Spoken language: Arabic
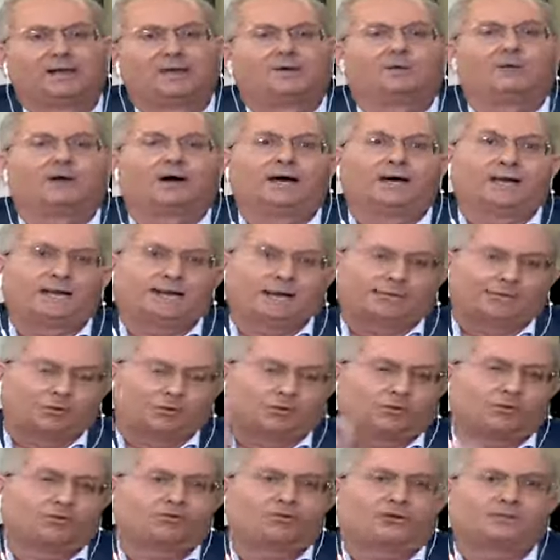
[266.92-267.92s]
وإلا
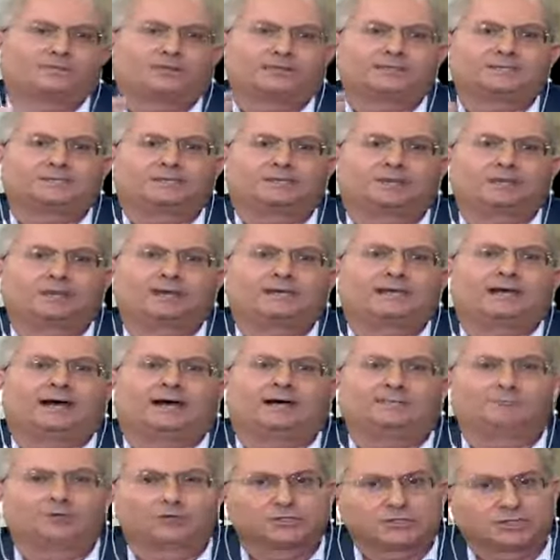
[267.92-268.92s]
بيكونوا المسؤولين
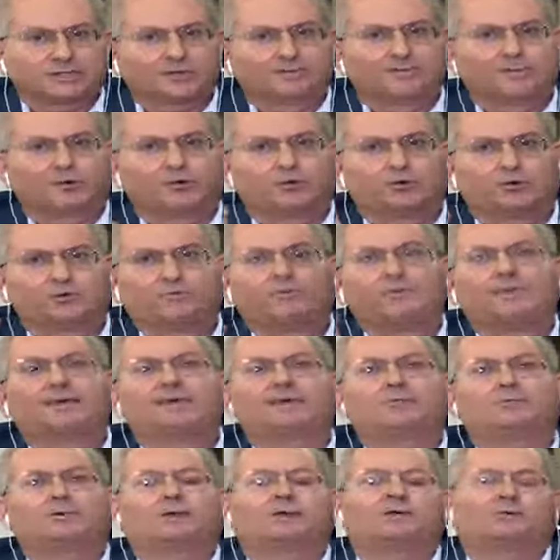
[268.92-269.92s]
عم يصلبوا
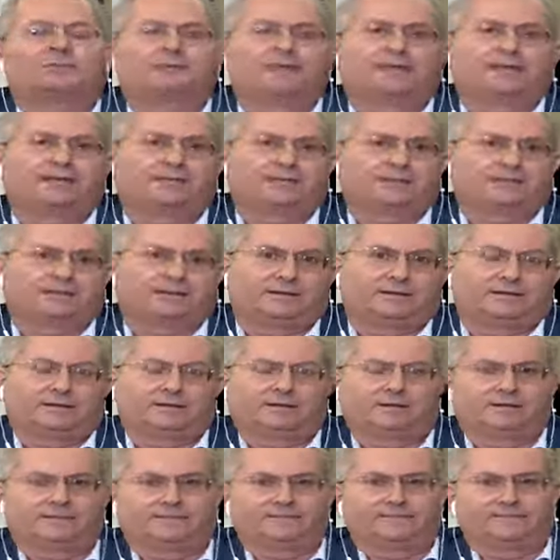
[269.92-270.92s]
لبنان واللبنانيين نعم
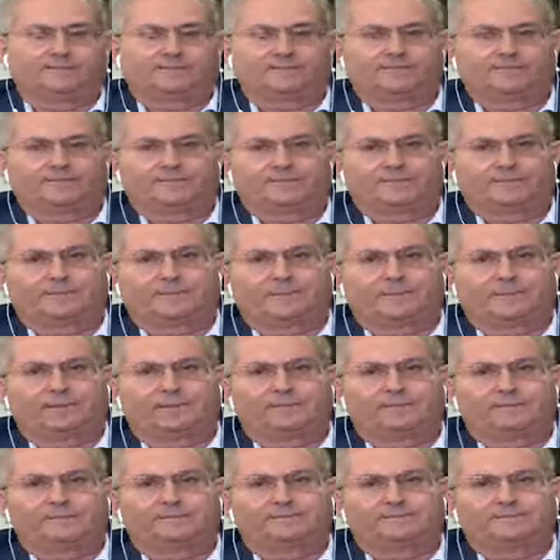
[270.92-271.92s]
رئيس جمعية
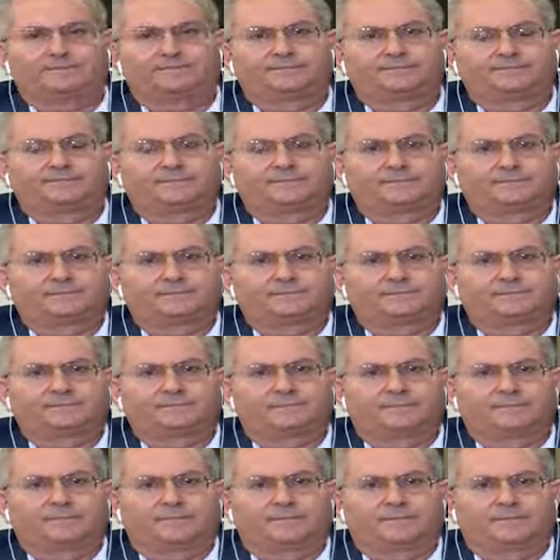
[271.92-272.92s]
تجار بيروت نقول
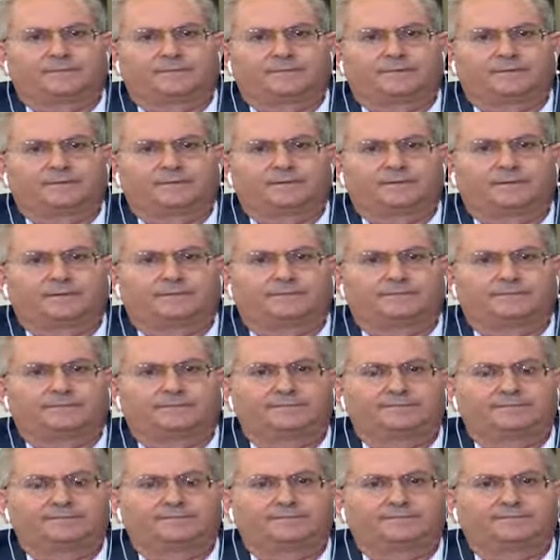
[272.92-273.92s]
شماس شكرا جزيلا
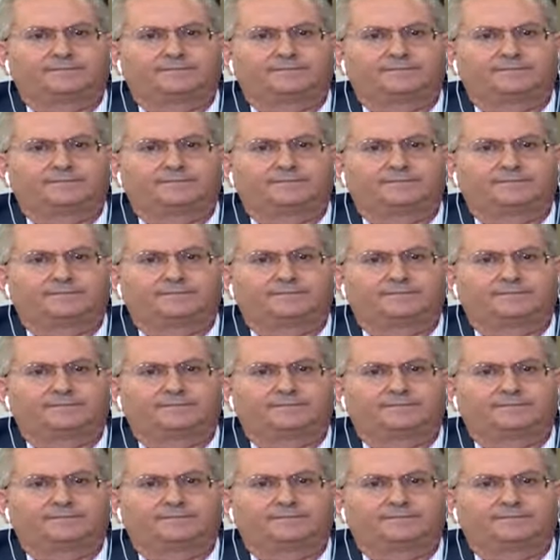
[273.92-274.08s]
لك